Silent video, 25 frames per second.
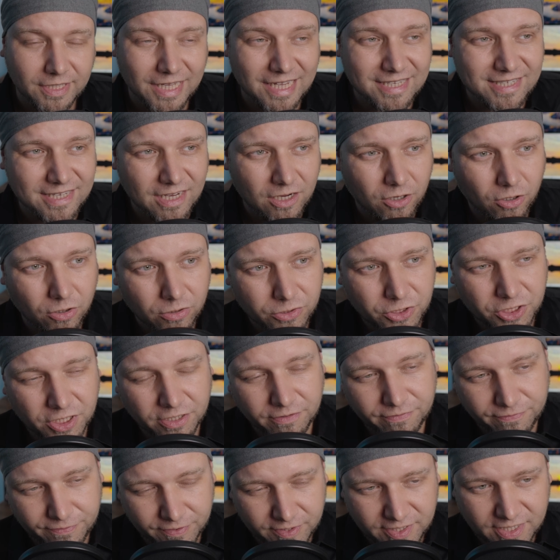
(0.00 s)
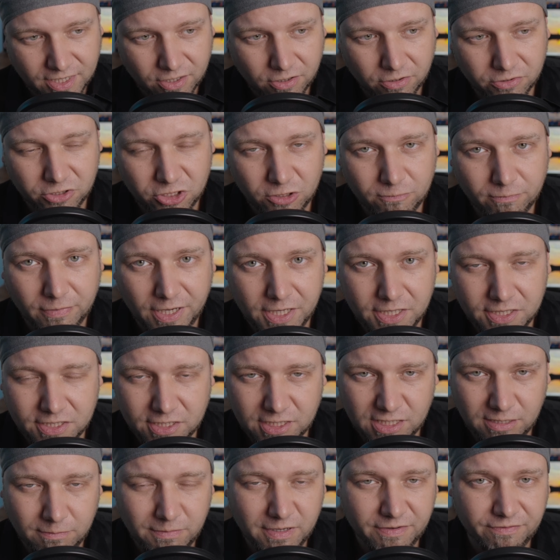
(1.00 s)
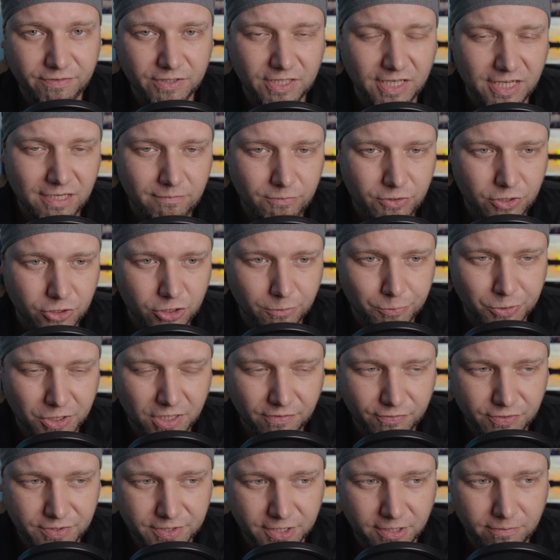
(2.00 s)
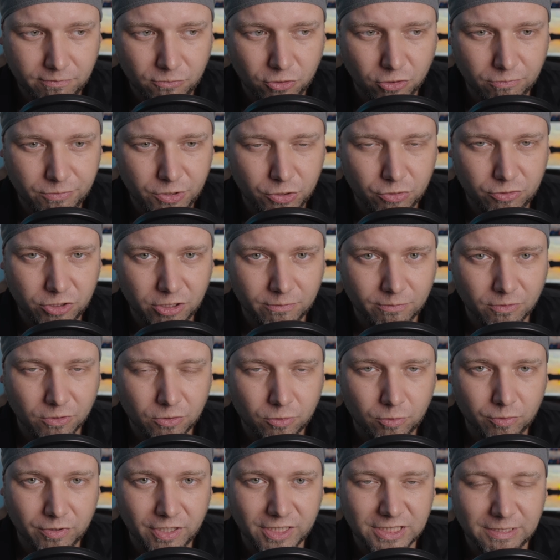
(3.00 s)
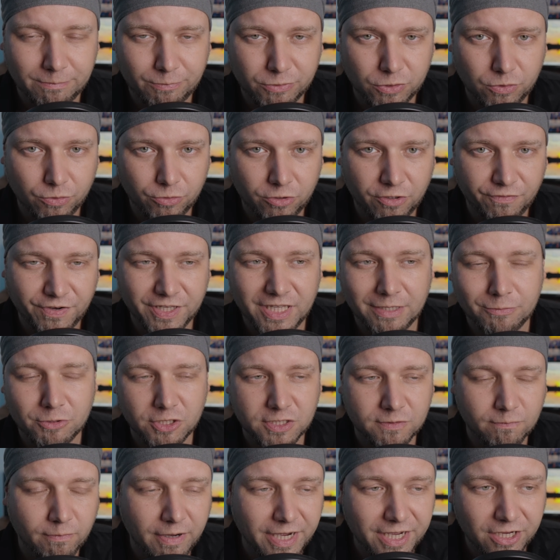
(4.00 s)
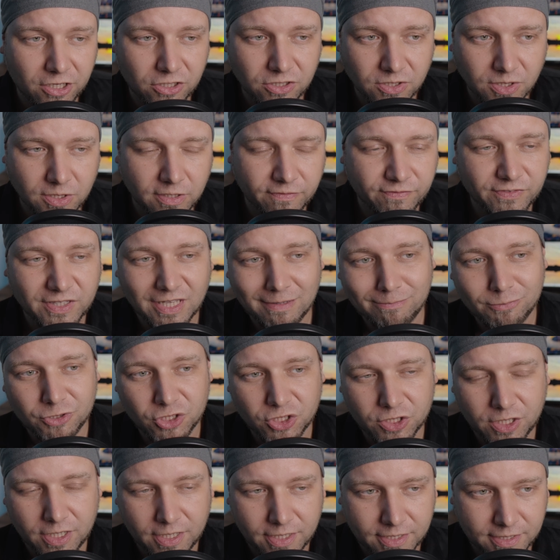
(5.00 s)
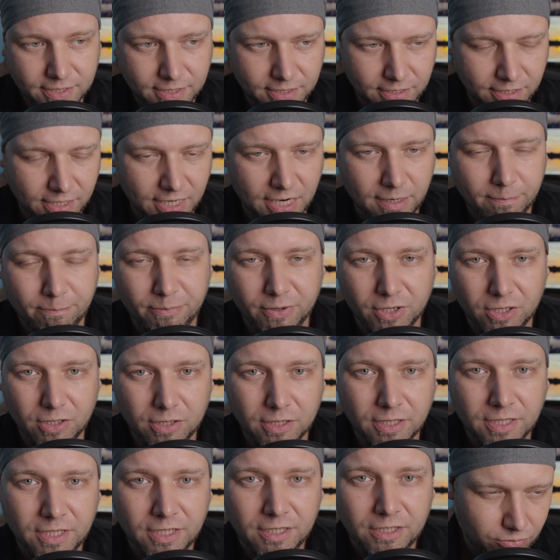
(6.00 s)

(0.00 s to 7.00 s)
Na zachodzie, w zachodnim mainstreamie wydaje mi się, że przede wszystkim dominują okulary produkowane przez Microsofta, przez Apple.